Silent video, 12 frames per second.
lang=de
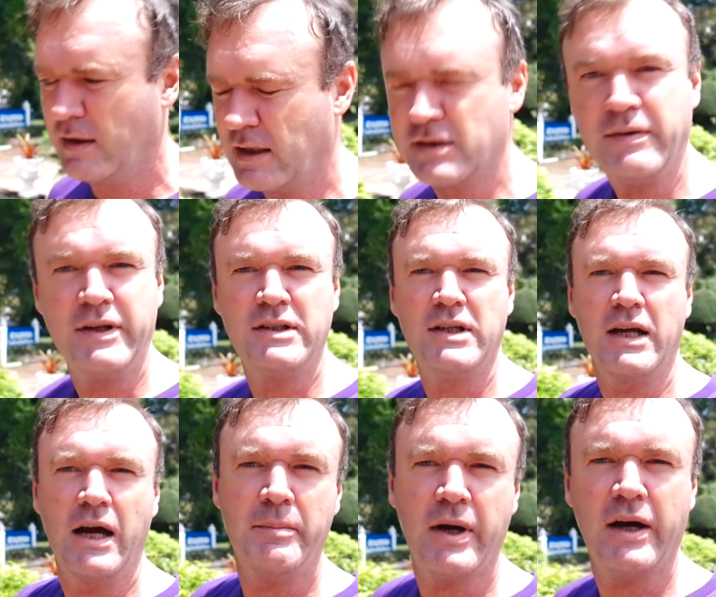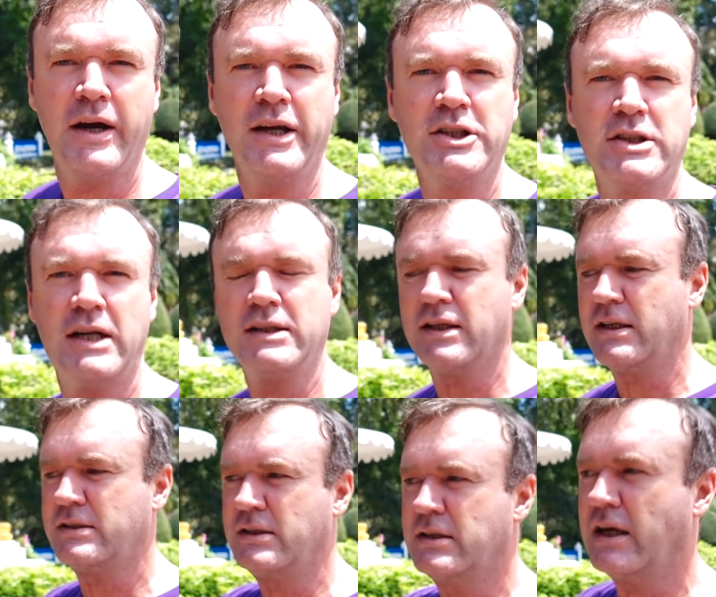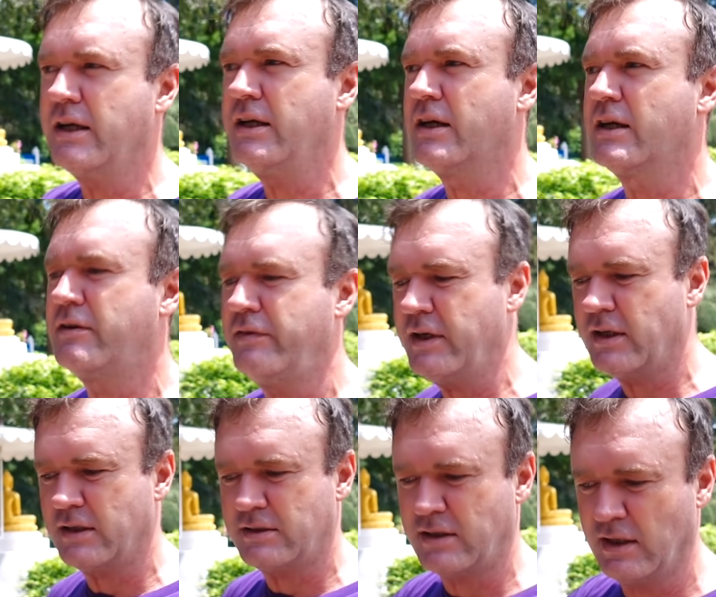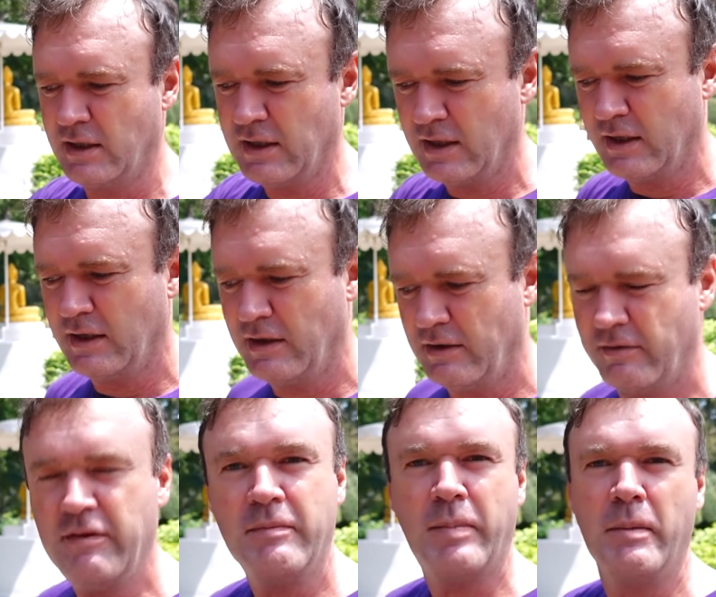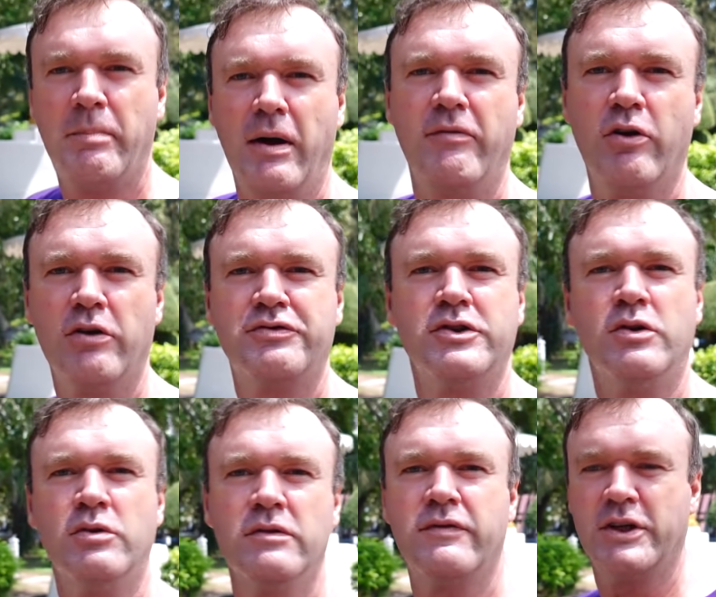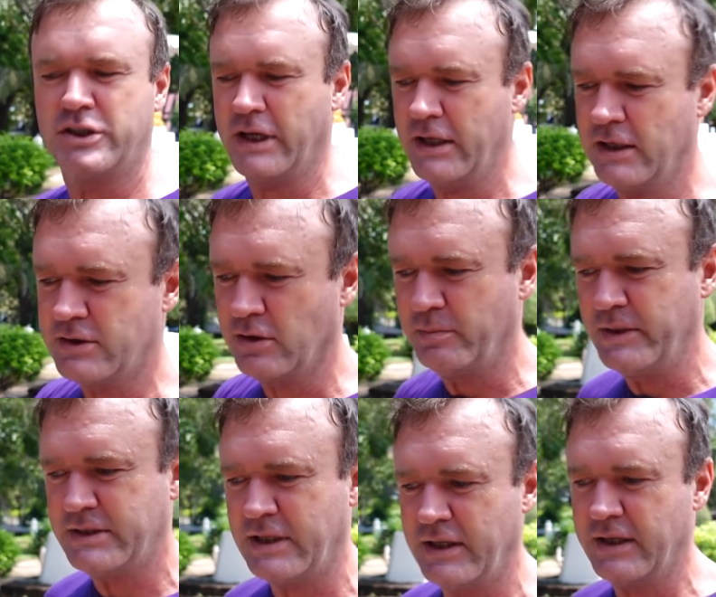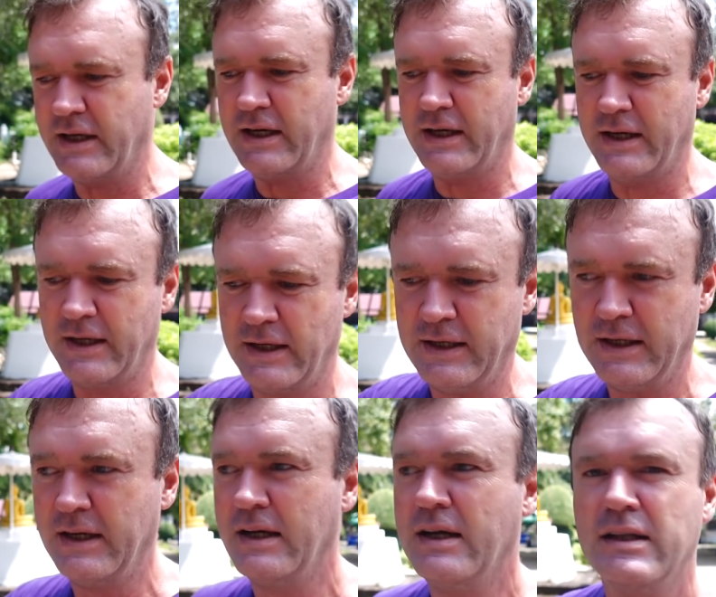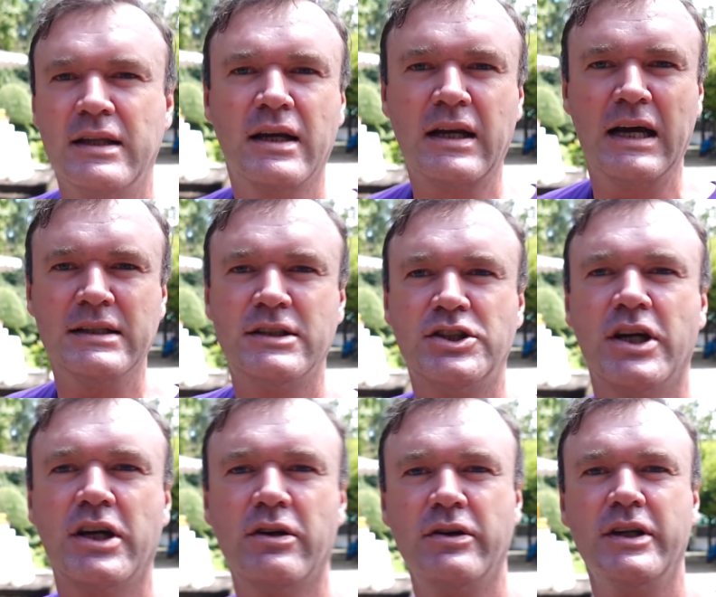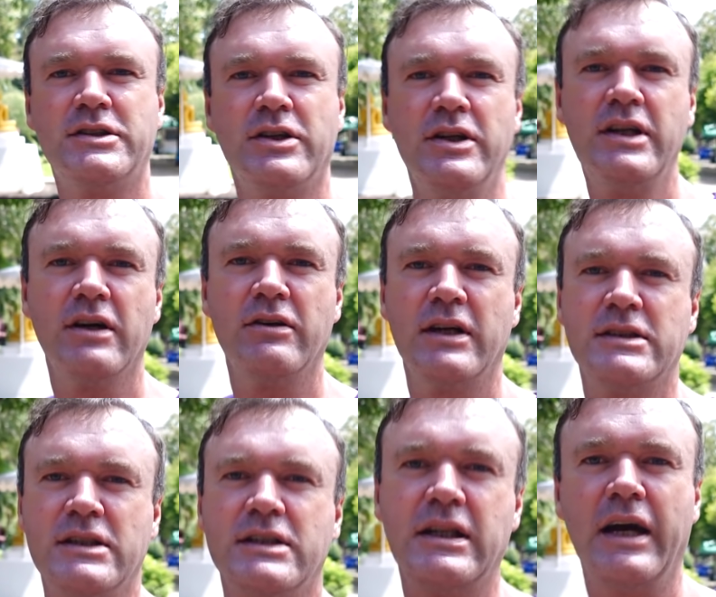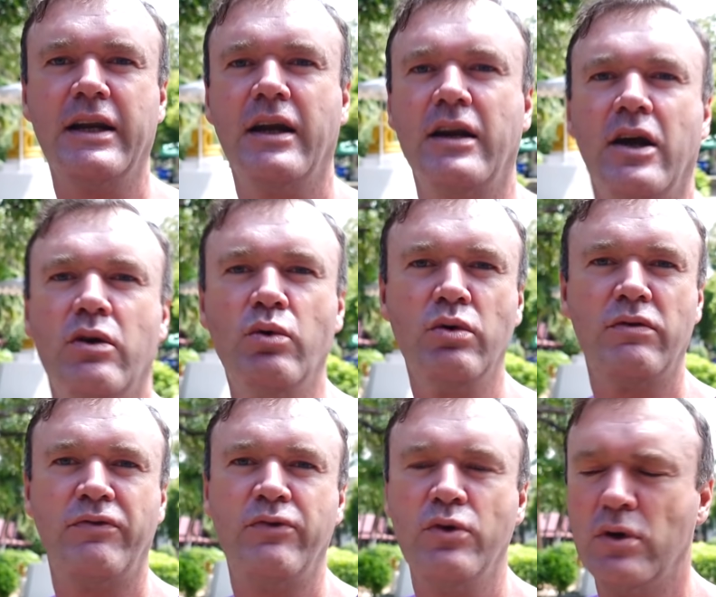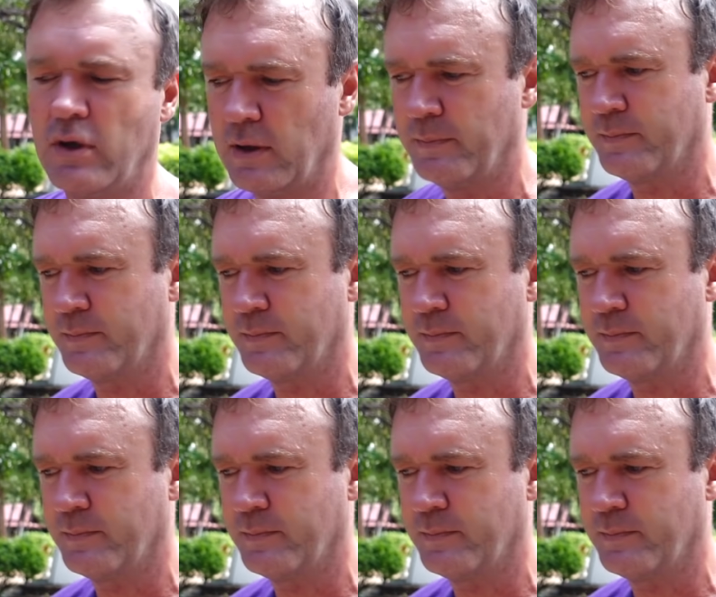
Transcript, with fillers: dass wenn ich die Kamera einschalte, dass ich da irgendwie das, wie beim Pavlovschen Hund wahrscheinlich, so ein bisschen äh, die klassische Konditionierung, dass ich da in eine gut fühl